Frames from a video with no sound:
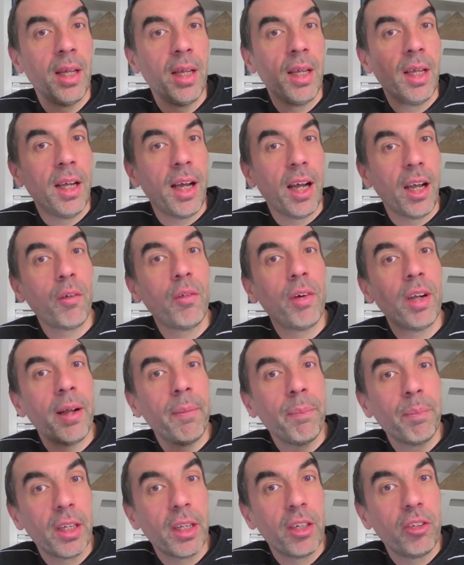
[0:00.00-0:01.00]
Alors voilà,
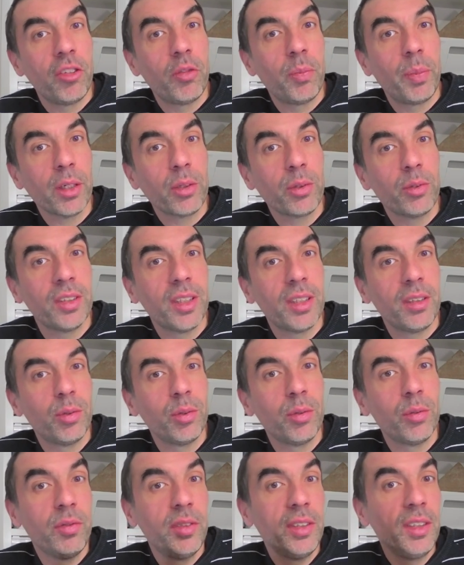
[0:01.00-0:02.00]
j'espère que cette euh,
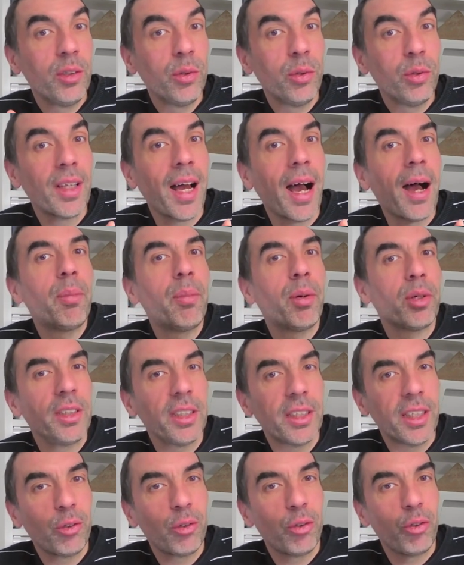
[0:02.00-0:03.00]
vidéo t'a apporté
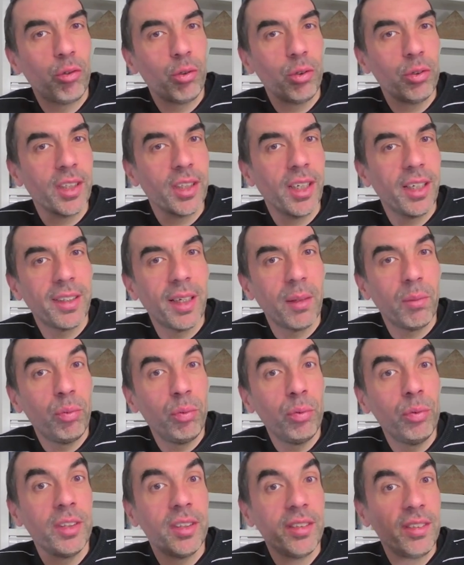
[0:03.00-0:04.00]
quelque chose, qu'elle t'a plu.
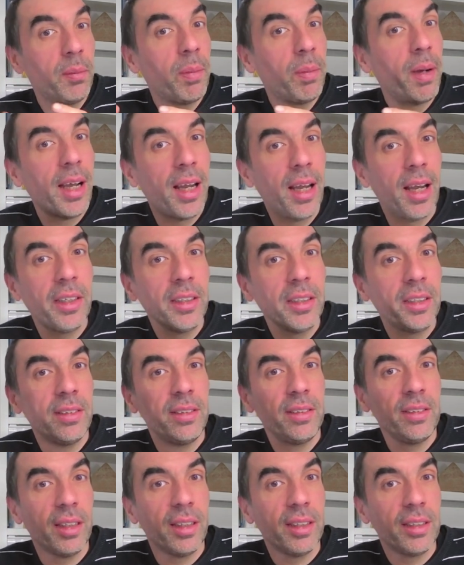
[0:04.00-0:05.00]
N'hésite pas à la liker si c'est
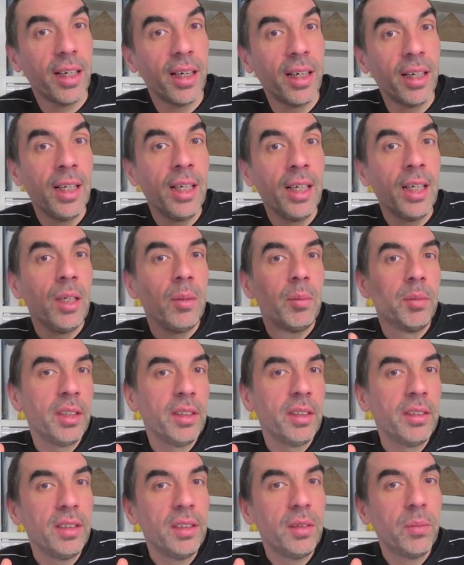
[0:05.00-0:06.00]
le cas. Puis
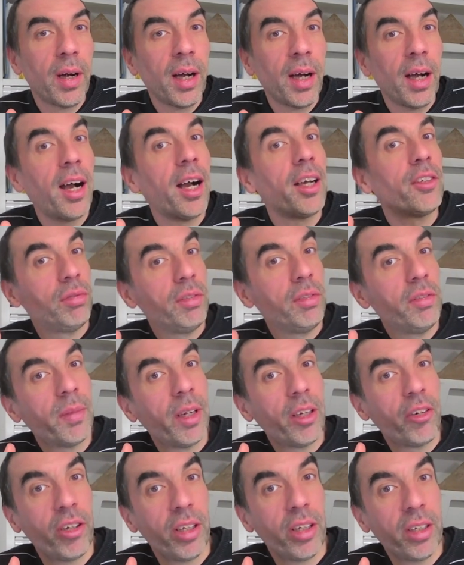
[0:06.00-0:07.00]
n'hésite pas à suivre ma
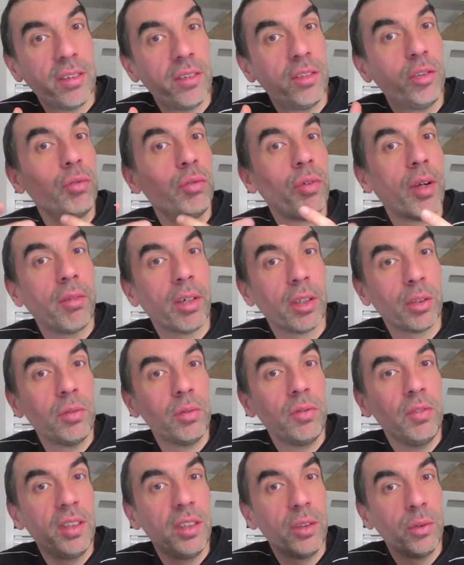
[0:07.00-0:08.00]
chaîne si tu veux avoir d'autres
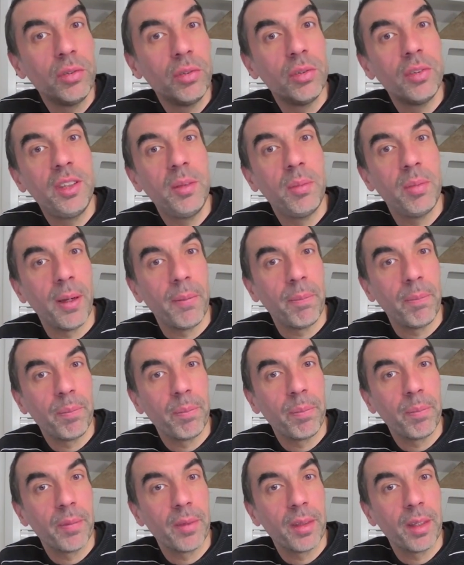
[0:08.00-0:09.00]
vidéos de ce type-là.
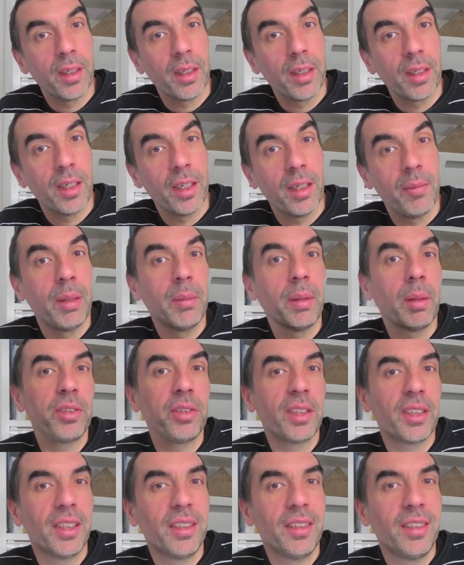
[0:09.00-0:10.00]
Et eh bien, il ne me qu'à
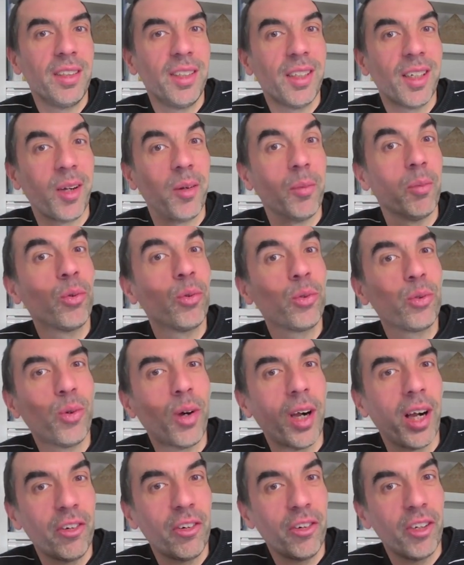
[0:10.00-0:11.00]
te dire bon
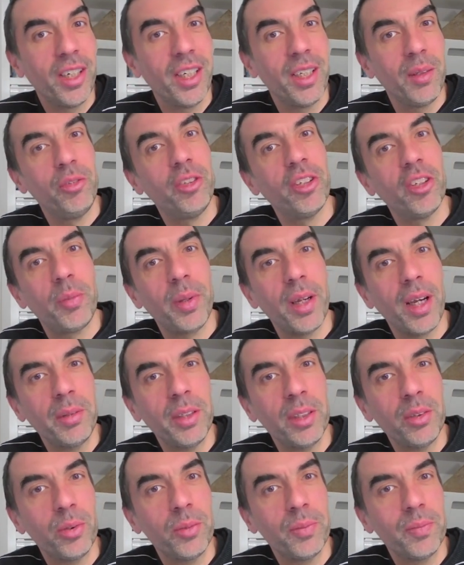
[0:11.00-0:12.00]
courage et puis j'espère à
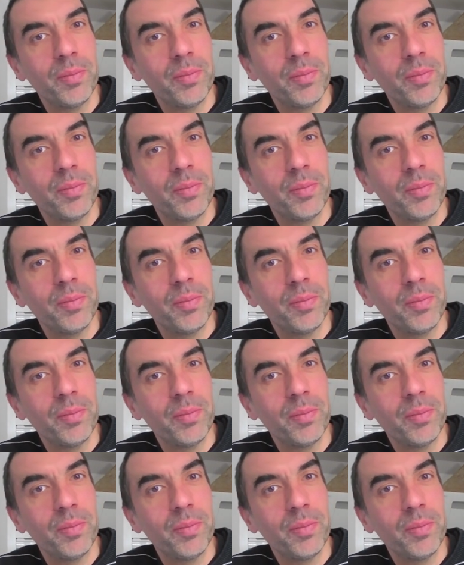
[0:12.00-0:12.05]
bientôt.